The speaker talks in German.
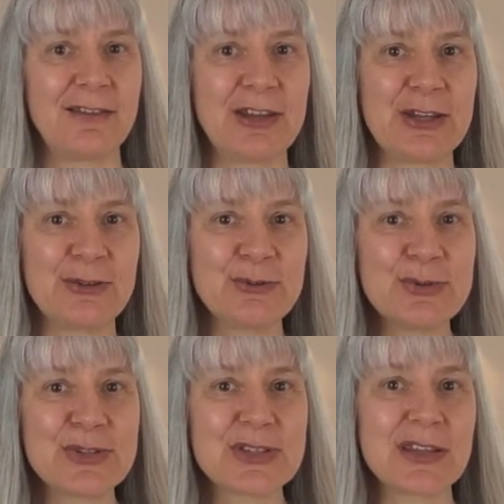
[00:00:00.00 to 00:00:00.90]
wie du
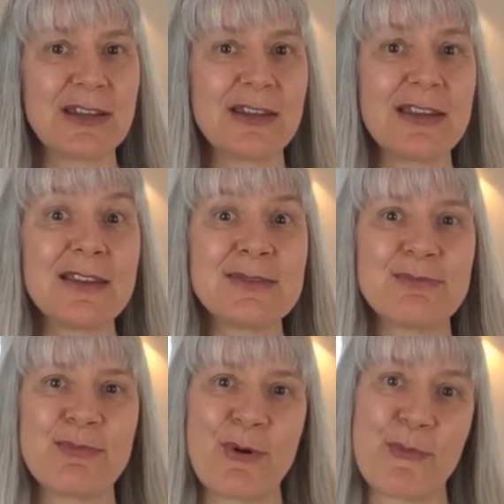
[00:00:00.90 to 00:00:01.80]
es in
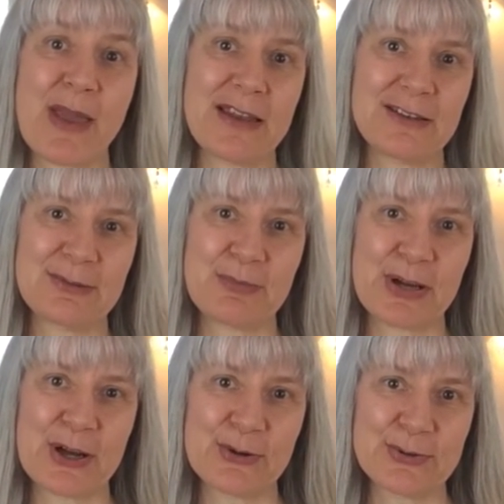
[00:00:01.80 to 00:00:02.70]
diesem Moment
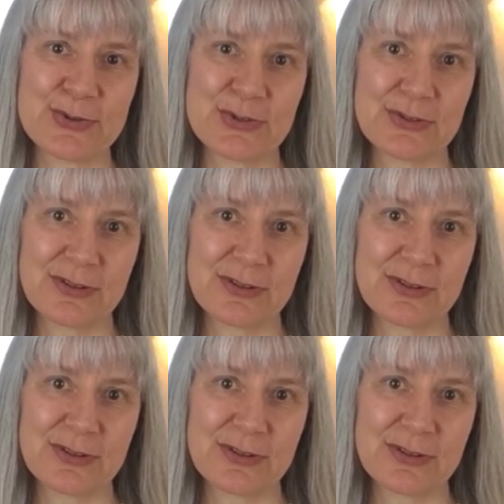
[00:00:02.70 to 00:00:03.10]
brauchst.